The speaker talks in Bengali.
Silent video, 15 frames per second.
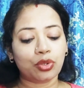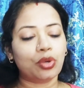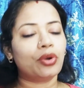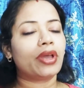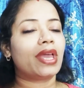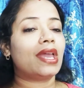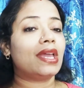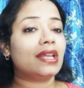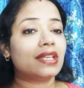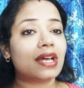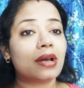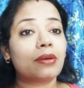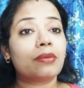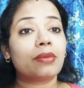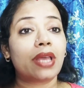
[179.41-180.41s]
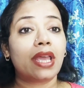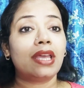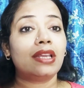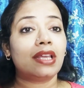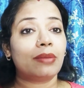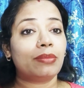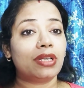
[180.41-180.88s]
তো এইটা
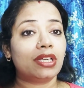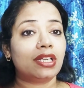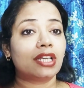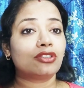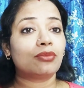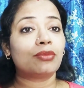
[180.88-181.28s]
এই রেমেডিটা